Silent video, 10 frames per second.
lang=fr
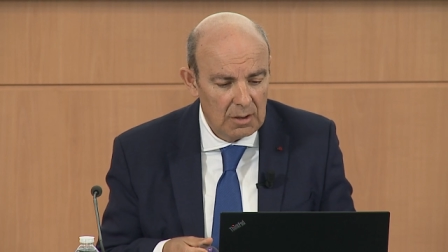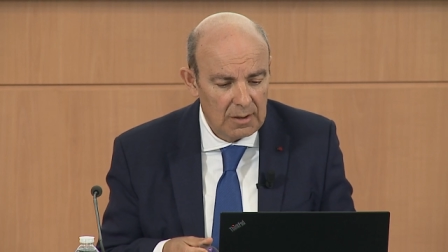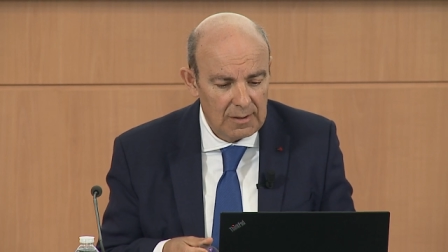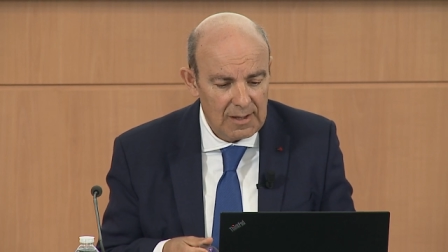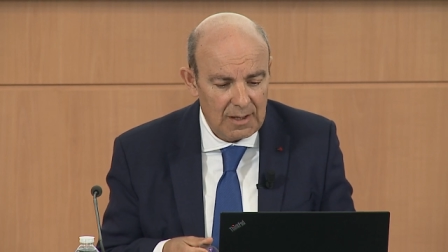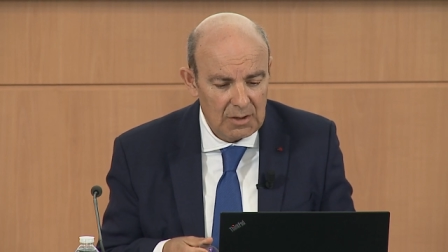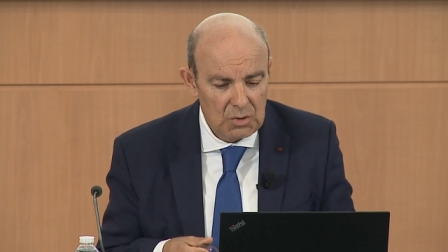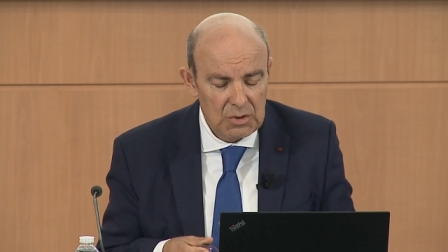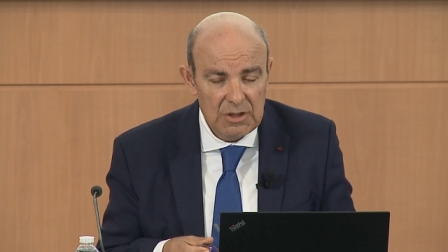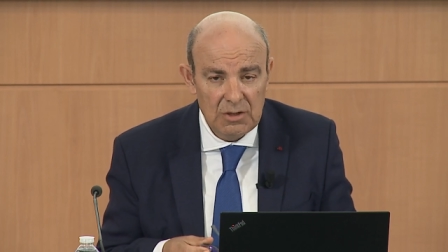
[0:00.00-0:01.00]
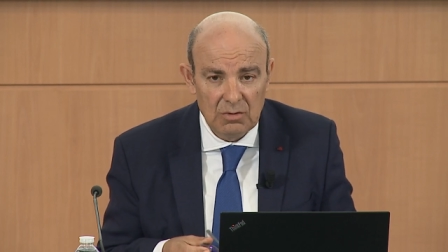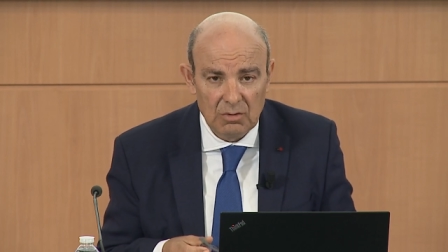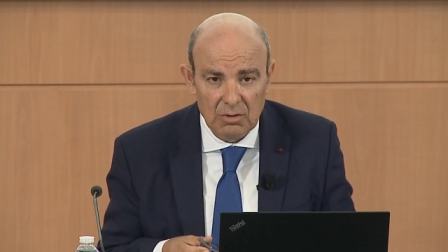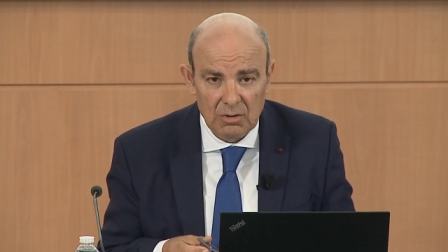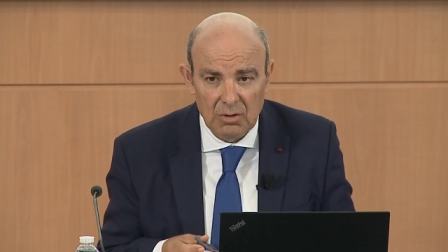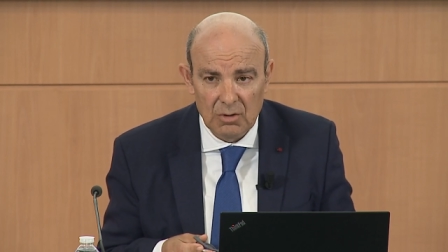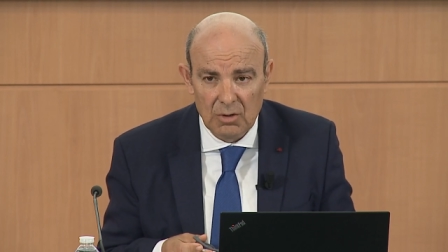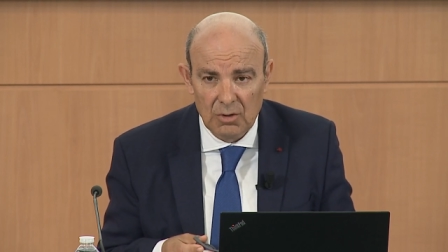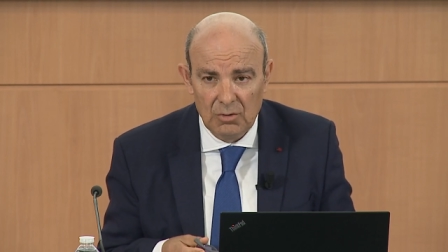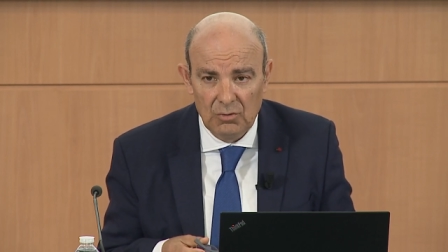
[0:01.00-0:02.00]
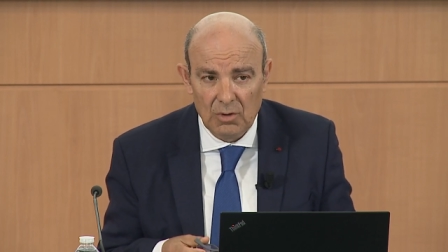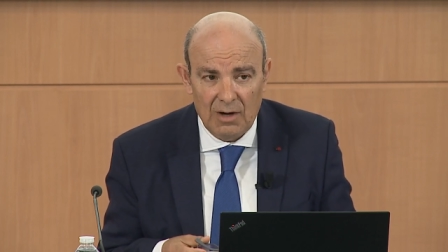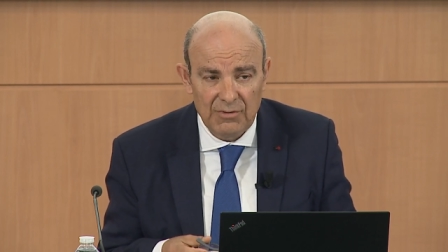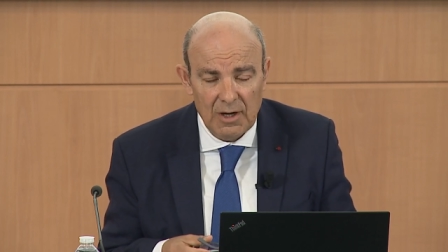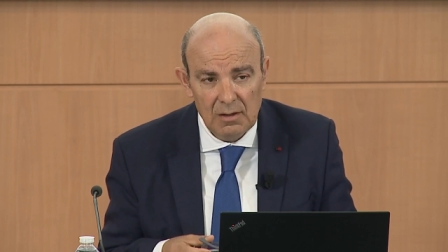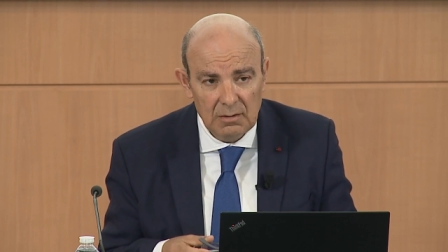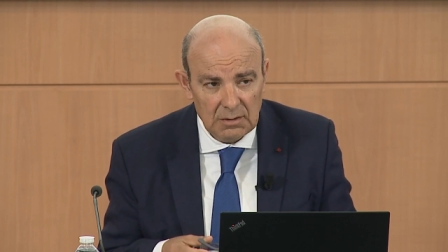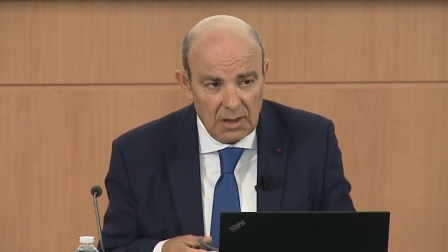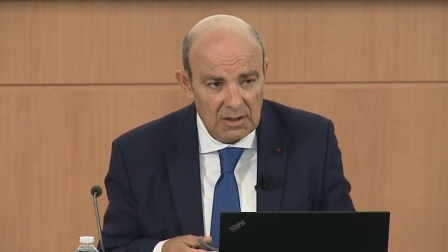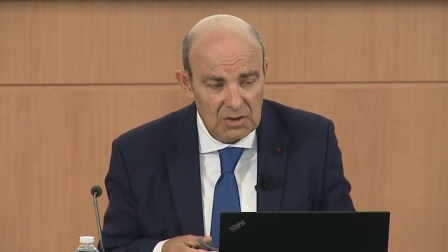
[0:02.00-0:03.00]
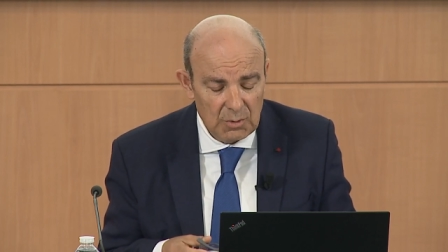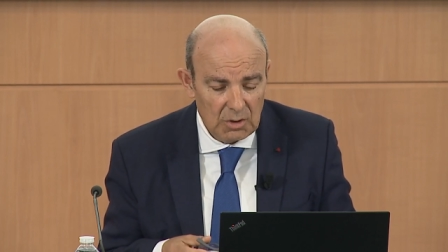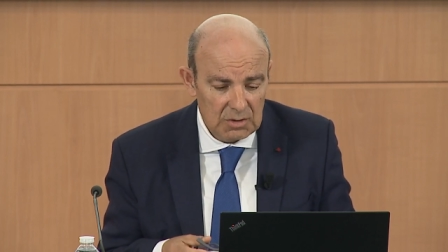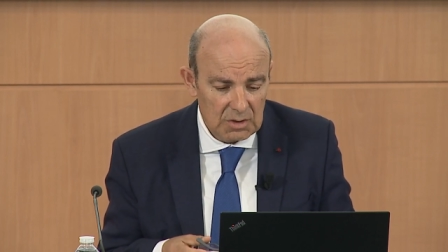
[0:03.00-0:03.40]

euh, la réussite euh, du Rafale à l'export,